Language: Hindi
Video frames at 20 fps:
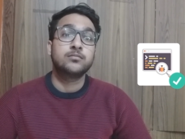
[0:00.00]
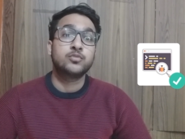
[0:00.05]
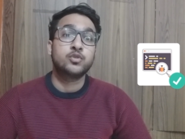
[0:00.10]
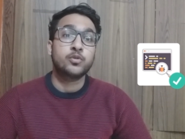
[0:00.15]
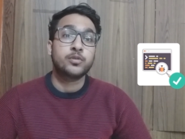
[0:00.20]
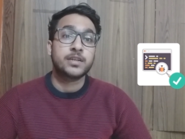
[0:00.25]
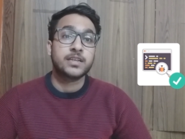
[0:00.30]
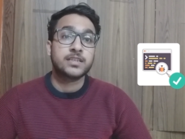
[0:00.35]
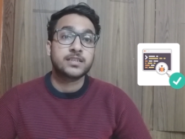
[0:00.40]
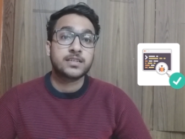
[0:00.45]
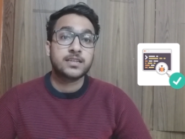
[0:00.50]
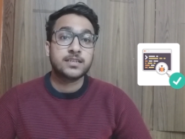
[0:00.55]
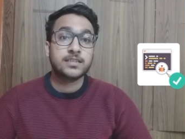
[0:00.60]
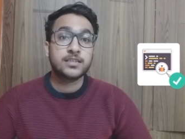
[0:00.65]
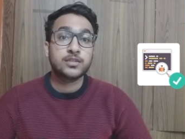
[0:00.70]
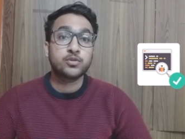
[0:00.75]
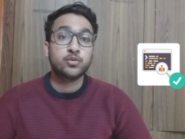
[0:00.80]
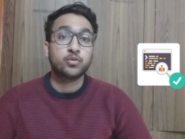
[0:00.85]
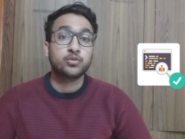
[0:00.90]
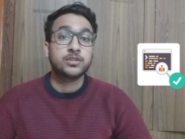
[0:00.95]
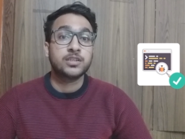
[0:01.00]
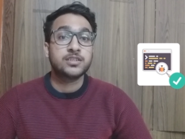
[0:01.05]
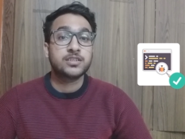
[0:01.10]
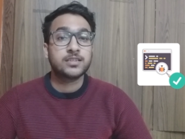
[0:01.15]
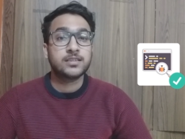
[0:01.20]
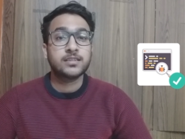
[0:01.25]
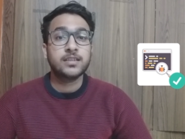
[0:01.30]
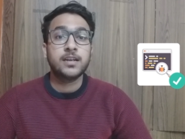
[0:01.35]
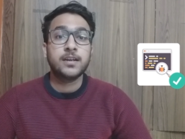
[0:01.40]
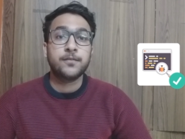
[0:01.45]
जो टेस्ट केसेस होते हैं
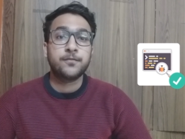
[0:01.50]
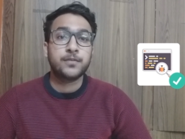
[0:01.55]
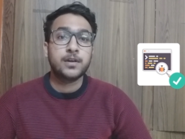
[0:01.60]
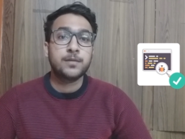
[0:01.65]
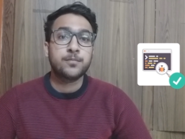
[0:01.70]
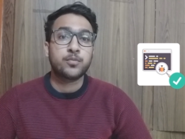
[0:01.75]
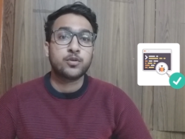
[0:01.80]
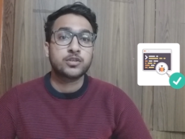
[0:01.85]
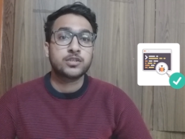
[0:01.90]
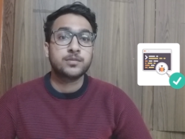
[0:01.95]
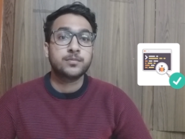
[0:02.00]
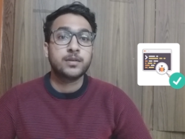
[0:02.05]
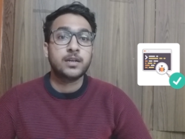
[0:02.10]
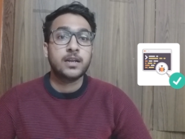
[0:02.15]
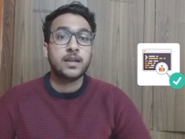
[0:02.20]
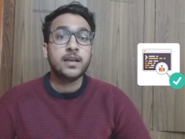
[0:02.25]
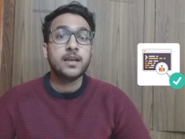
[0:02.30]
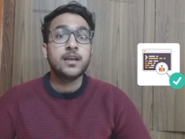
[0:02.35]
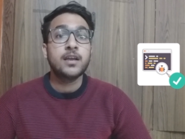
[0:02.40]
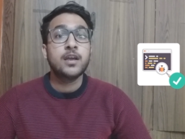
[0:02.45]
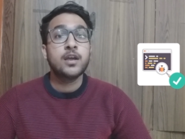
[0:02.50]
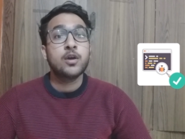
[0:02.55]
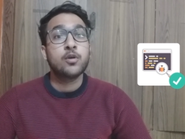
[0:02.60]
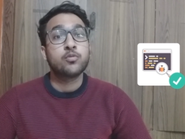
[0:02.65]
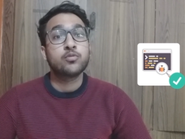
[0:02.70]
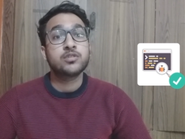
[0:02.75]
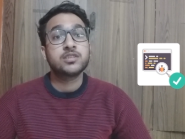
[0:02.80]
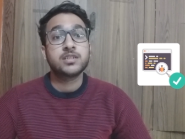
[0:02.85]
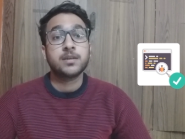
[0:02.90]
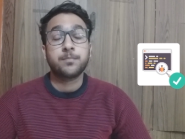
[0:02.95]
जितने डिफरेंट पॉसिबल है
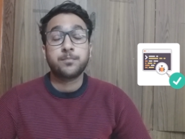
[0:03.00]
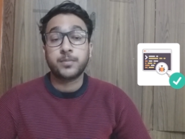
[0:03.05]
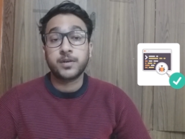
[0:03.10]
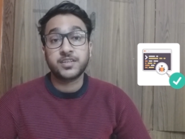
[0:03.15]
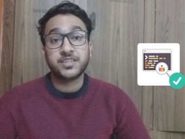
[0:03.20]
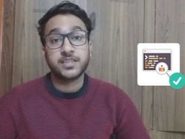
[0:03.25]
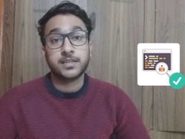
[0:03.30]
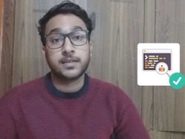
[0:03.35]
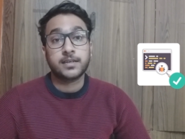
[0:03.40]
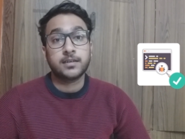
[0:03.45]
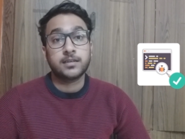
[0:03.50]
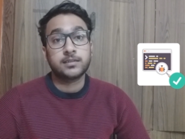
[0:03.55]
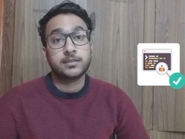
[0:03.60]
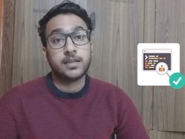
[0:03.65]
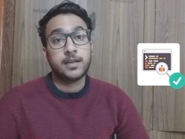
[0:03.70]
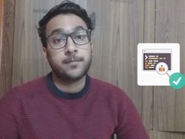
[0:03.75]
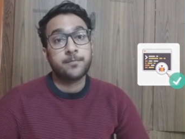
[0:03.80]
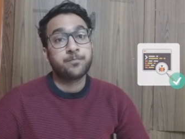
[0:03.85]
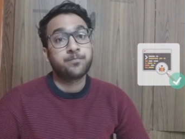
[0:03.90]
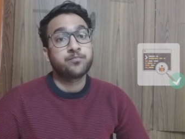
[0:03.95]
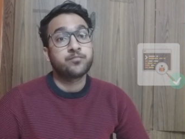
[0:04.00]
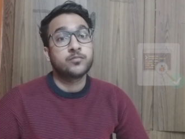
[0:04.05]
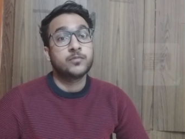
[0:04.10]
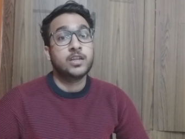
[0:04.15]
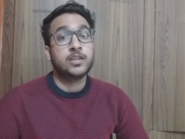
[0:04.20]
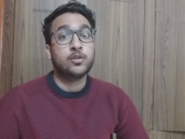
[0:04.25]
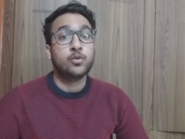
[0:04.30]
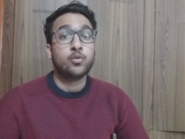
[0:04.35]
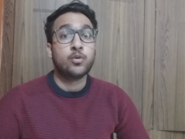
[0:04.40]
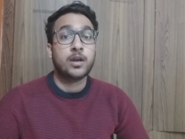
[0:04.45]
उन सब पर चेक करता है
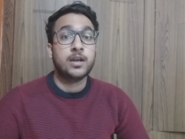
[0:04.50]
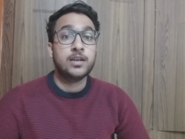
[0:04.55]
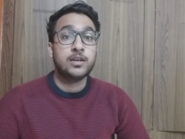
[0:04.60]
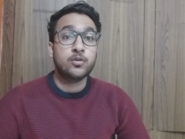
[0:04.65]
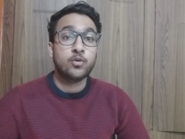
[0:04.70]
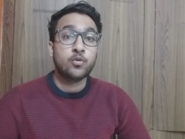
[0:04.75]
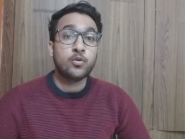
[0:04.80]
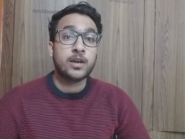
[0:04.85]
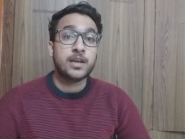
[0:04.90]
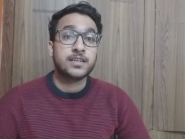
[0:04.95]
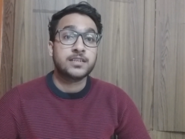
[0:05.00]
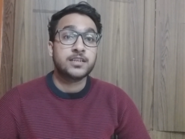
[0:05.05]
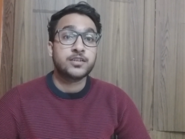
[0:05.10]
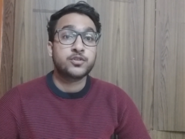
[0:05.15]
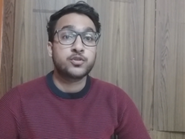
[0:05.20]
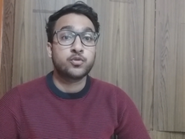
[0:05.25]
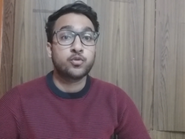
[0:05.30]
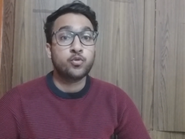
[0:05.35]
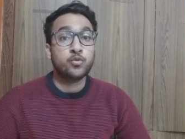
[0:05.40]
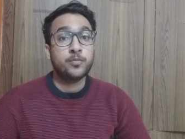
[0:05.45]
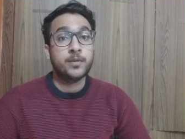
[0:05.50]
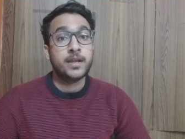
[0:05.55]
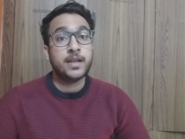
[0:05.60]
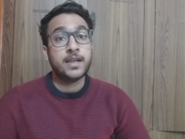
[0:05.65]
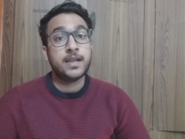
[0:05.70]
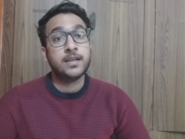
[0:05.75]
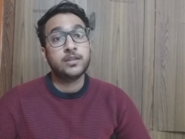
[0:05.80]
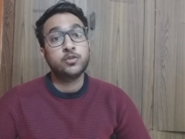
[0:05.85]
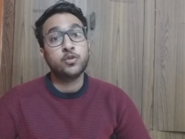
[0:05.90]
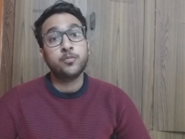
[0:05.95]
नहीं तो कई लोग ऐसे शुरू में
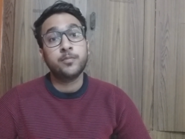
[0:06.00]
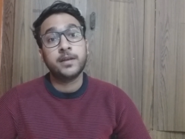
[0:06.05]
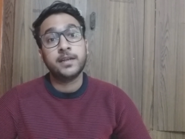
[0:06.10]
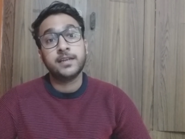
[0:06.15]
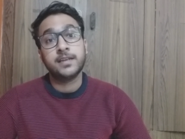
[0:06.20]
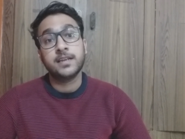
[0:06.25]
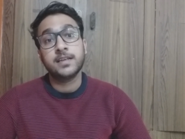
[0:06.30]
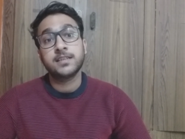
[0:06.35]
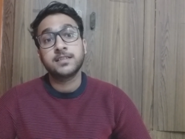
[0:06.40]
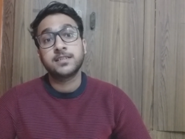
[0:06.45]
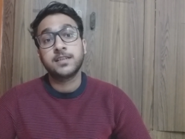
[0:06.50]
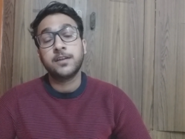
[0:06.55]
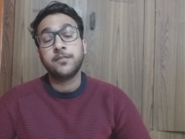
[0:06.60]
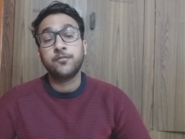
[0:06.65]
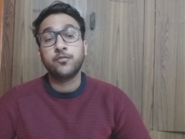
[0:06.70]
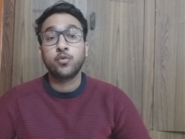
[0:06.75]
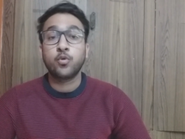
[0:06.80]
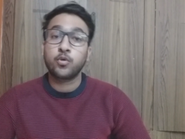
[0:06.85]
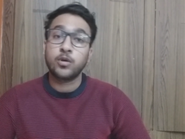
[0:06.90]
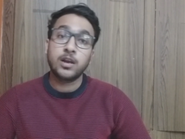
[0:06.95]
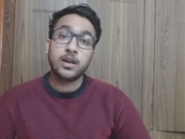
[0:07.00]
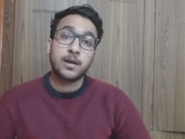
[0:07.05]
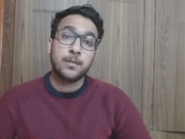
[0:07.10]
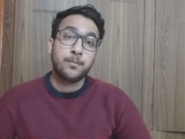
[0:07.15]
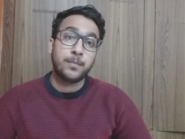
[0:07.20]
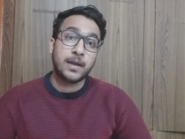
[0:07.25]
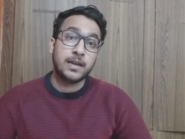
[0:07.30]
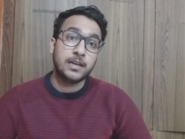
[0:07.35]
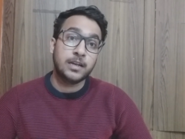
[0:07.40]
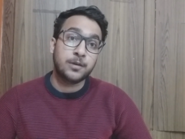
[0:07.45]
एक दो महीने सिर्फ लोकल
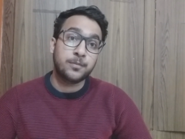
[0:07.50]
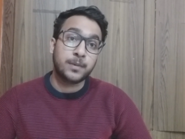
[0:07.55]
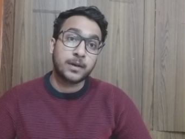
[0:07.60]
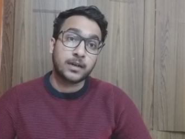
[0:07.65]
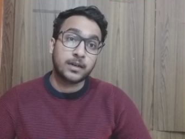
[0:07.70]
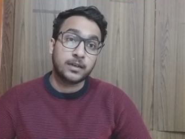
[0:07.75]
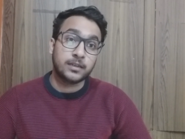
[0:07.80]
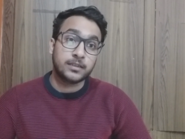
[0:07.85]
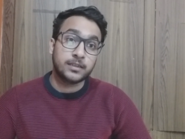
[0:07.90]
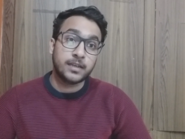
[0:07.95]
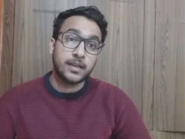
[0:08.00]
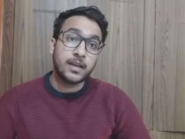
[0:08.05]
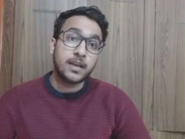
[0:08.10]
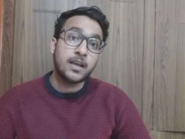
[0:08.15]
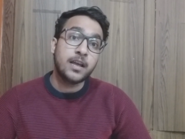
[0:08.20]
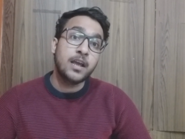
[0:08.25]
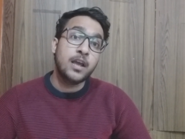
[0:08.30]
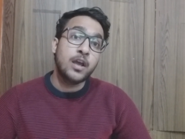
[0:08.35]
कंपाइलर पर करते हैं